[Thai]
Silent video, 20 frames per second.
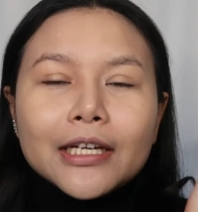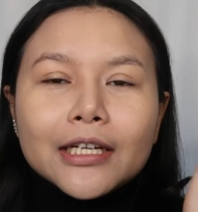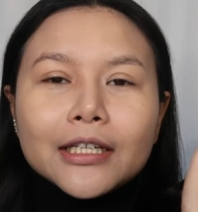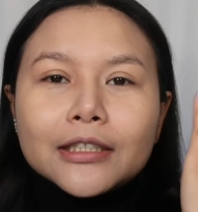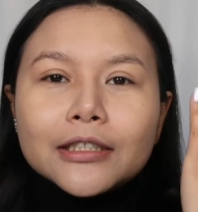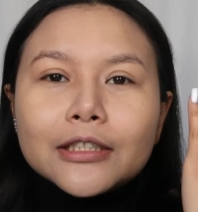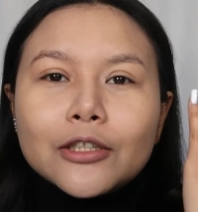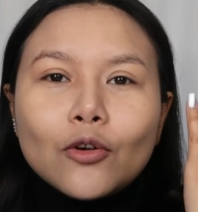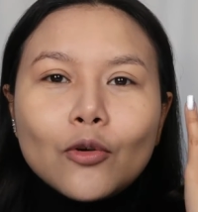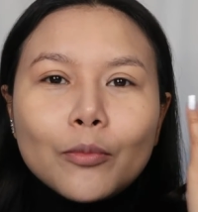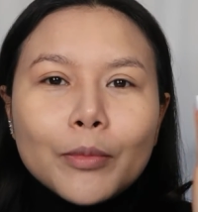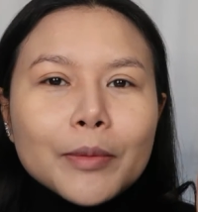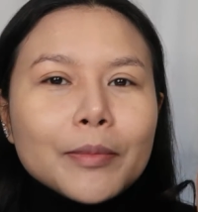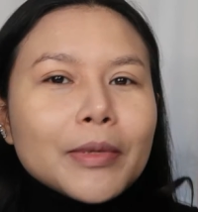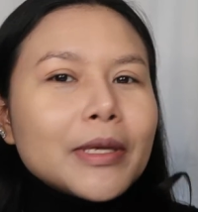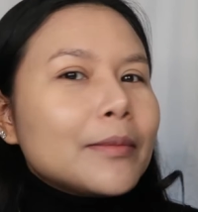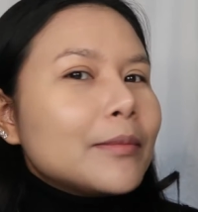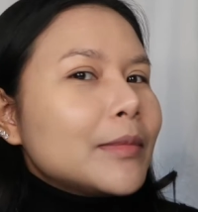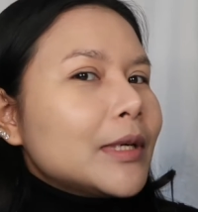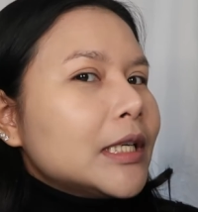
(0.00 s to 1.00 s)
ก็คือลงบี
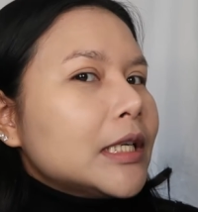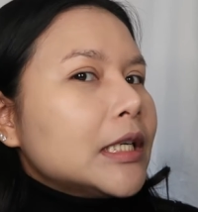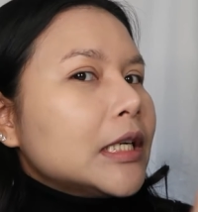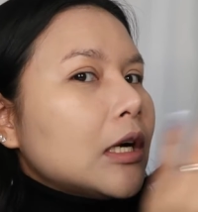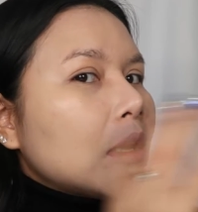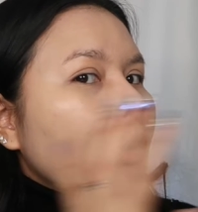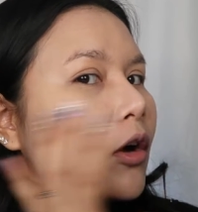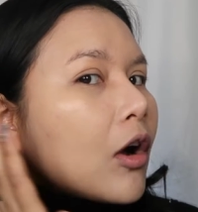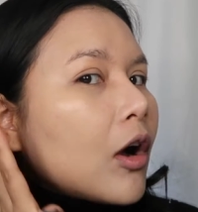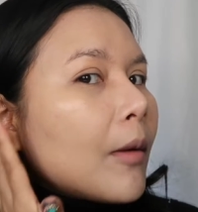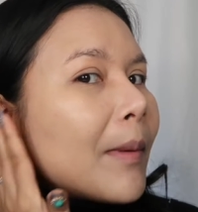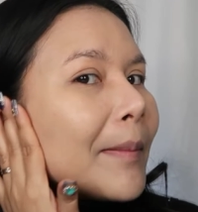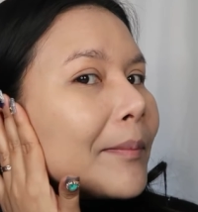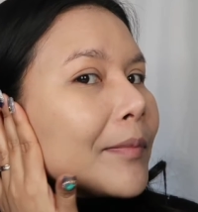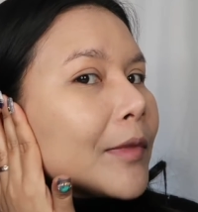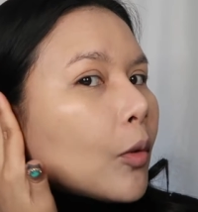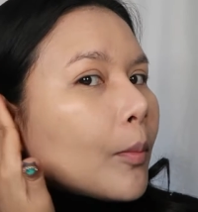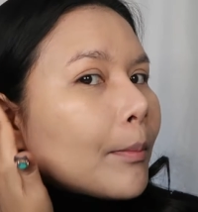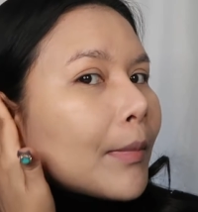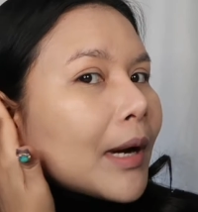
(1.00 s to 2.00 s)
บีมือแล้วก็แบบ
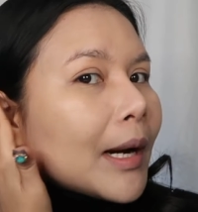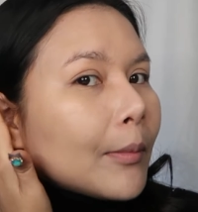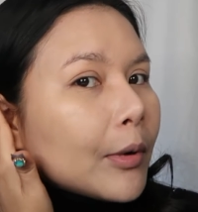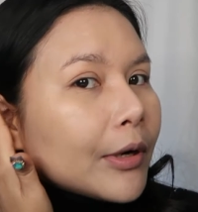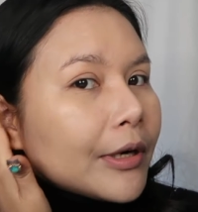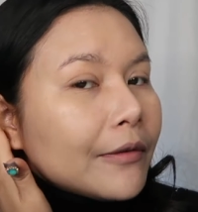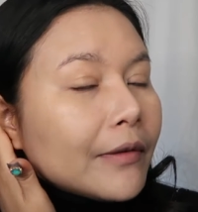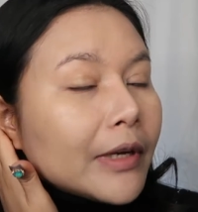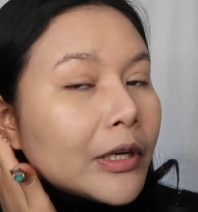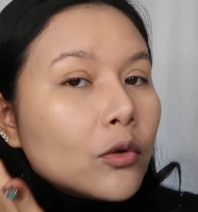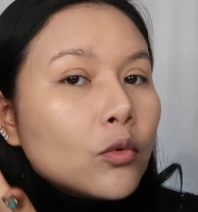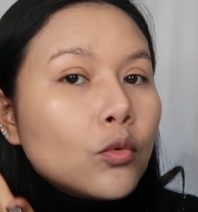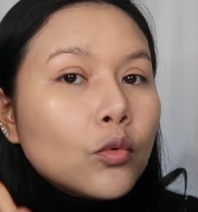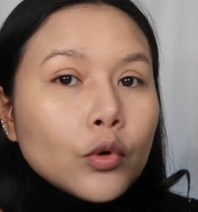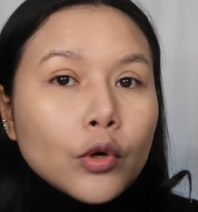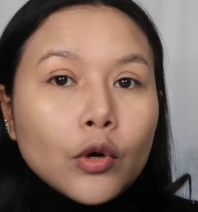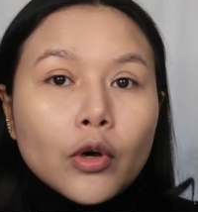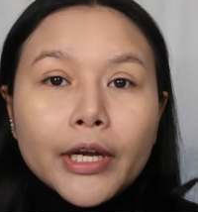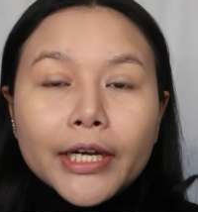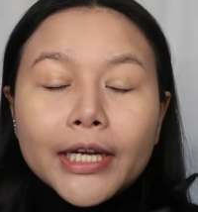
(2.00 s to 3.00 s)
ตบมาบริเวณหู
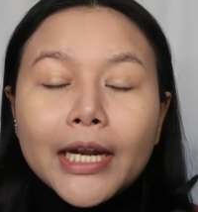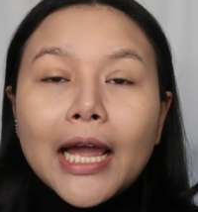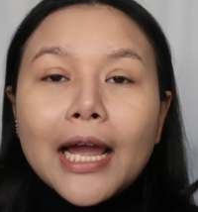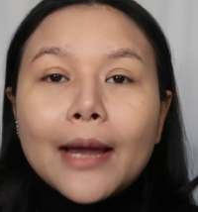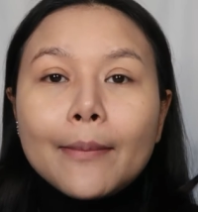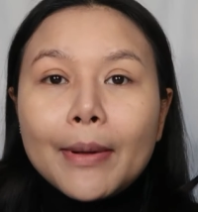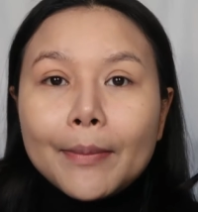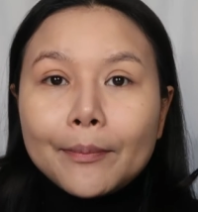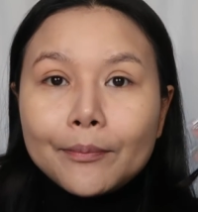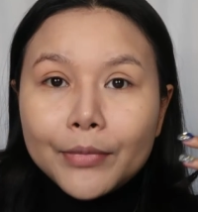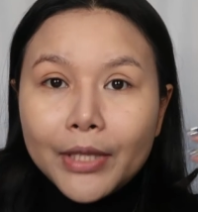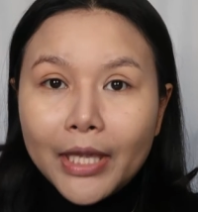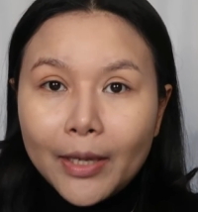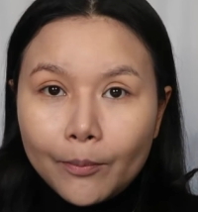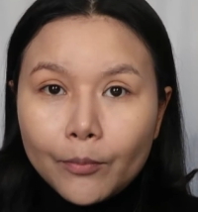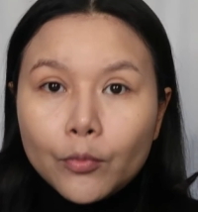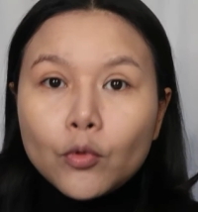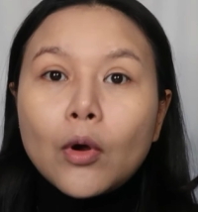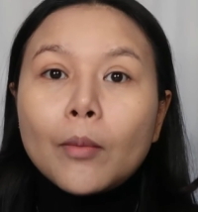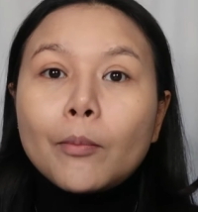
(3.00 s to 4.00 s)
หน่อย ถ้าแบบเก็
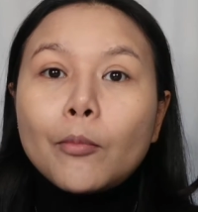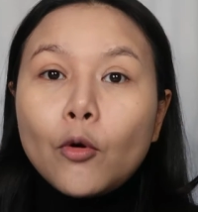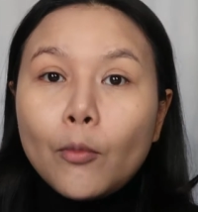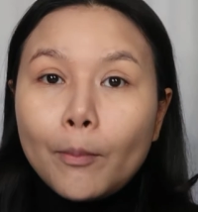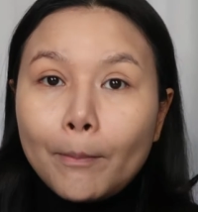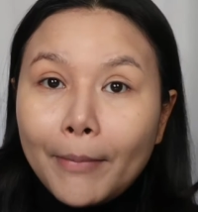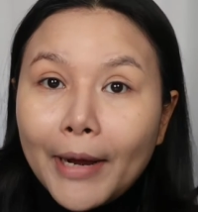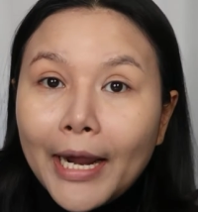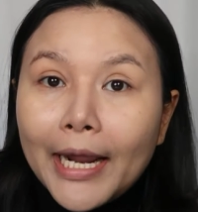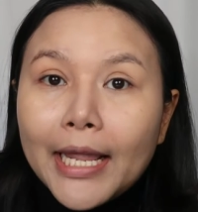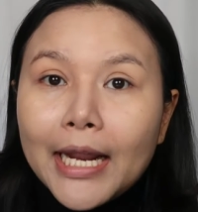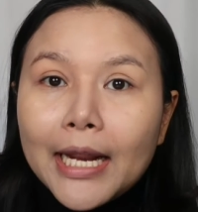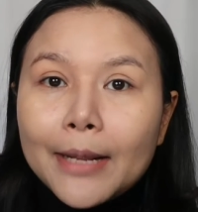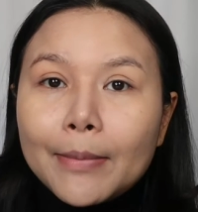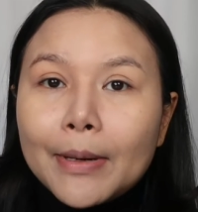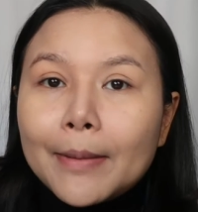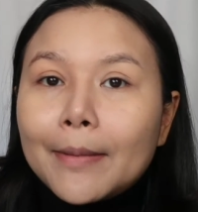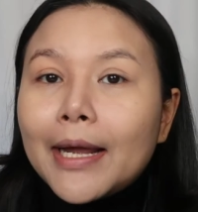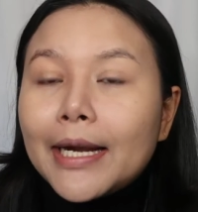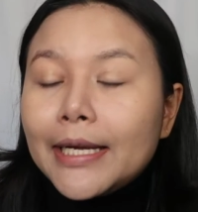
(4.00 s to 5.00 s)
บรวบผมไปอะไร
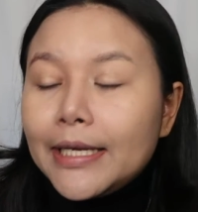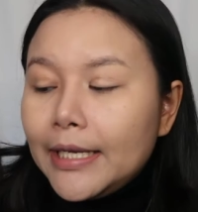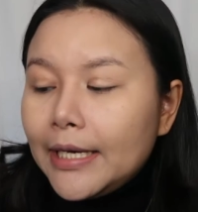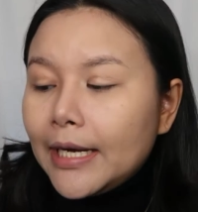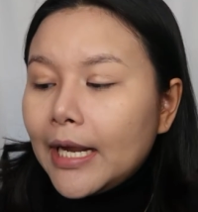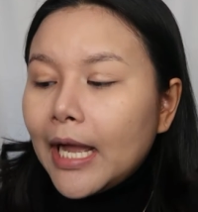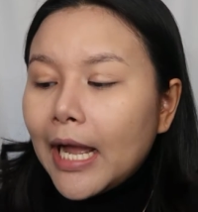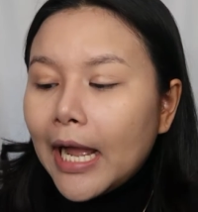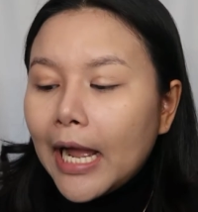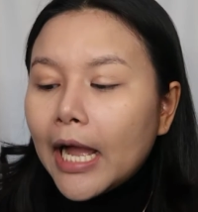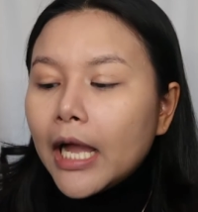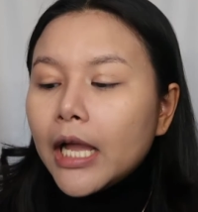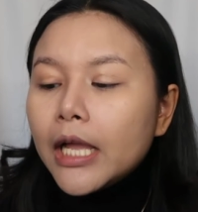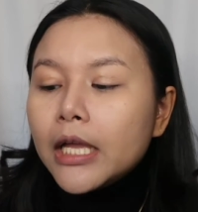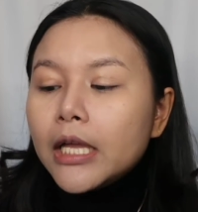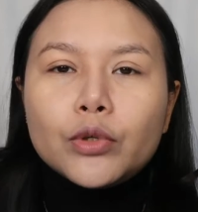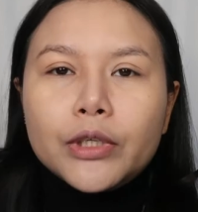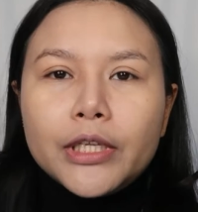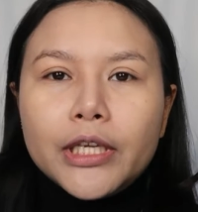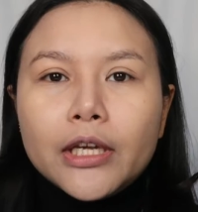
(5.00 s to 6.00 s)
ประมาณนี้นะคะ
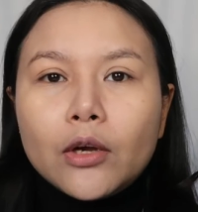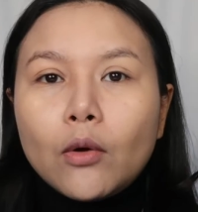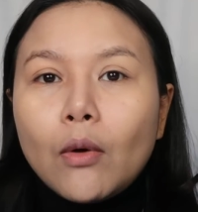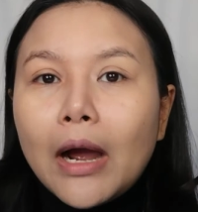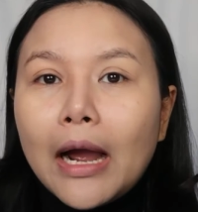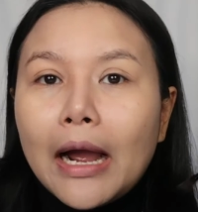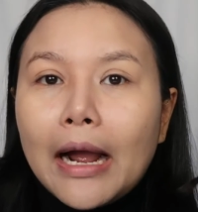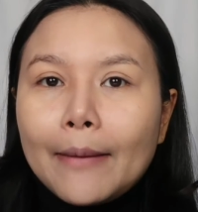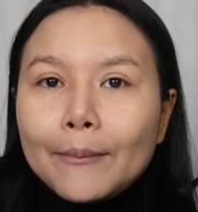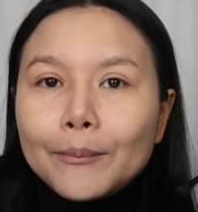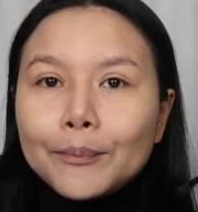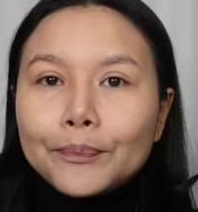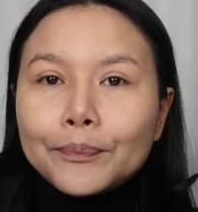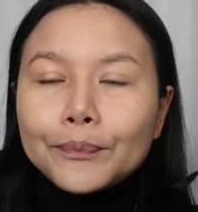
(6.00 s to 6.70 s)
อยู่ที่ความ